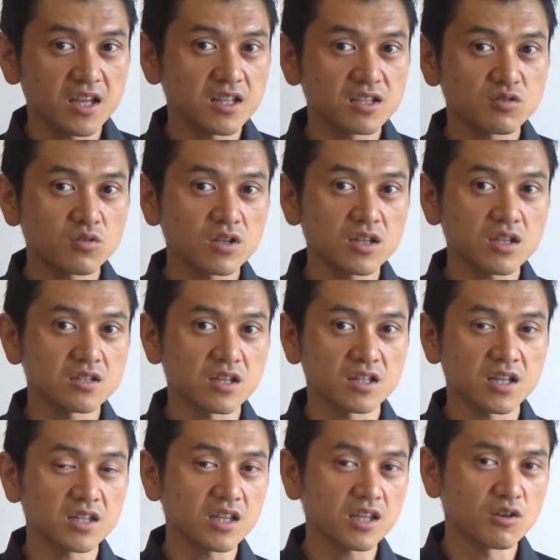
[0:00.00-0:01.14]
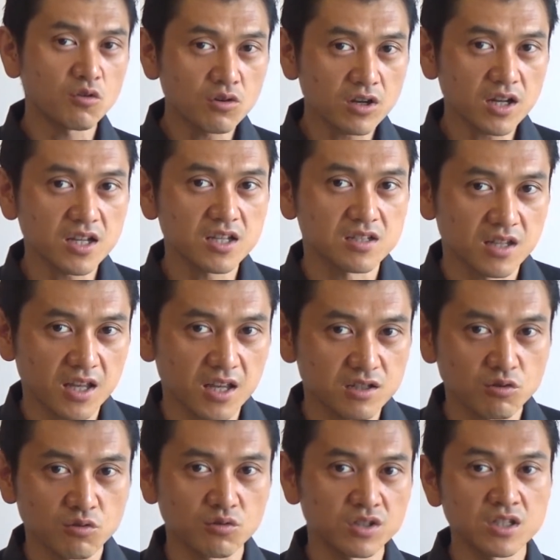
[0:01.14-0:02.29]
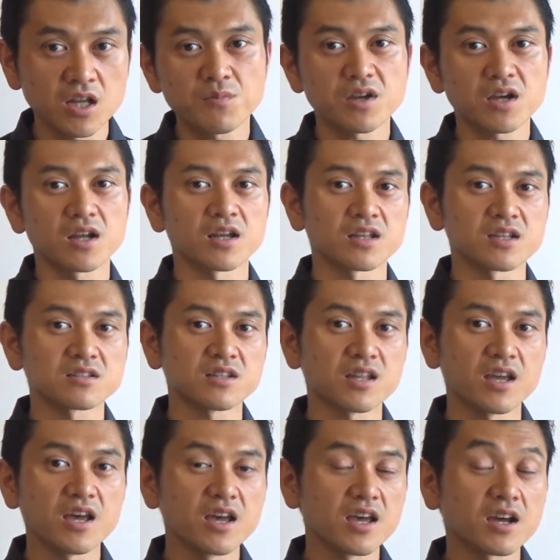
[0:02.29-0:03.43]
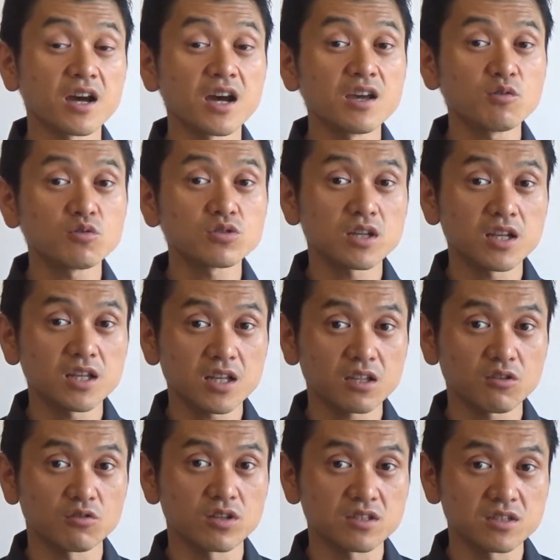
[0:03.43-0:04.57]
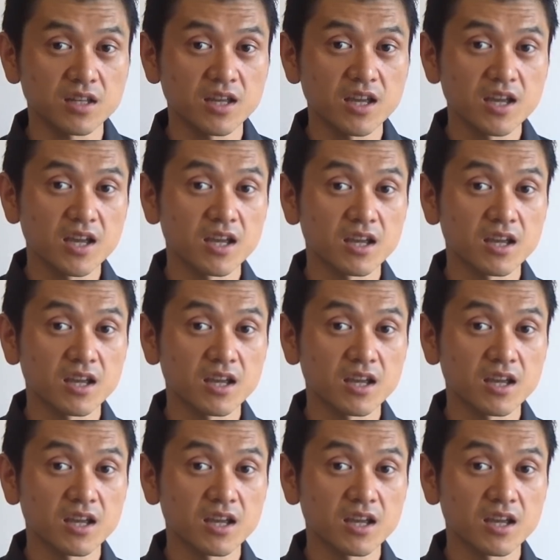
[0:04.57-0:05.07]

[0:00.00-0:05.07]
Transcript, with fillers: でそれでですねたった4ヶ月でその痛みからですね解放されたというですね、